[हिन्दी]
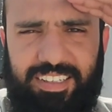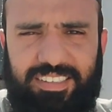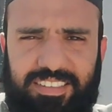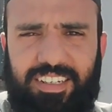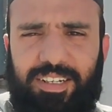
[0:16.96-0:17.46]

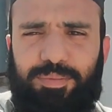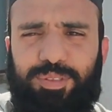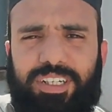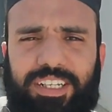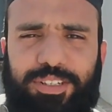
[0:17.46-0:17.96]

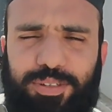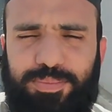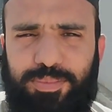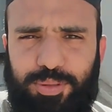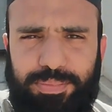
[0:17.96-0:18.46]

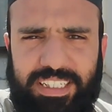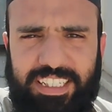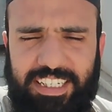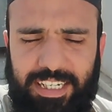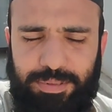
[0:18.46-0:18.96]
असलकुम
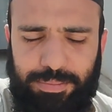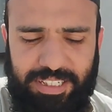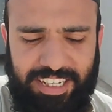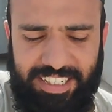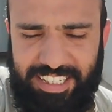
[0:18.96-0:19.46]
उम्मीद है कि आप
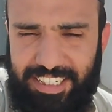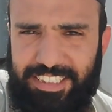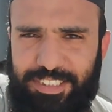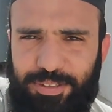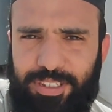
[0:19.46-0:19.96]
सब खैर
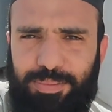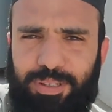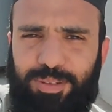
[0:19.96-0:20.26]
खैरियत से होंगे